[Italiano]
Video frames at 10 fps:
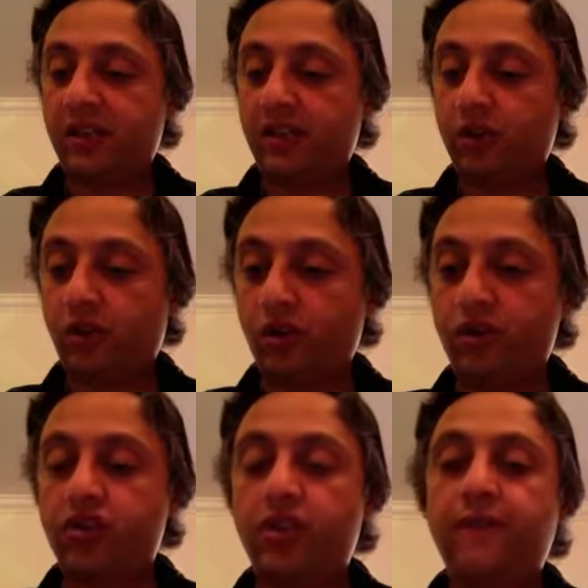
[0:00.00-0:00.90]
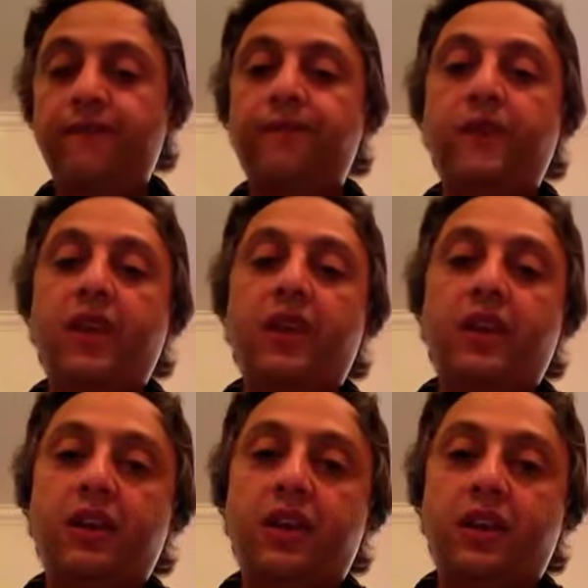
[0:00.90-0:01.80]
cattolici
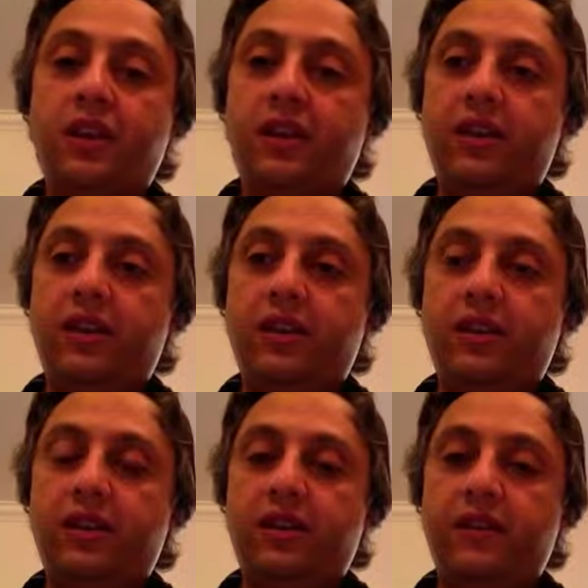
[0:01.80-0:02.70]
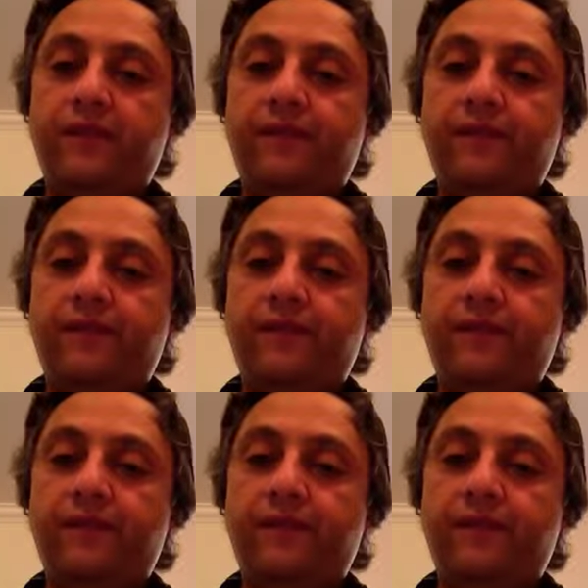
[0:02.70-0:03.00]
e eh,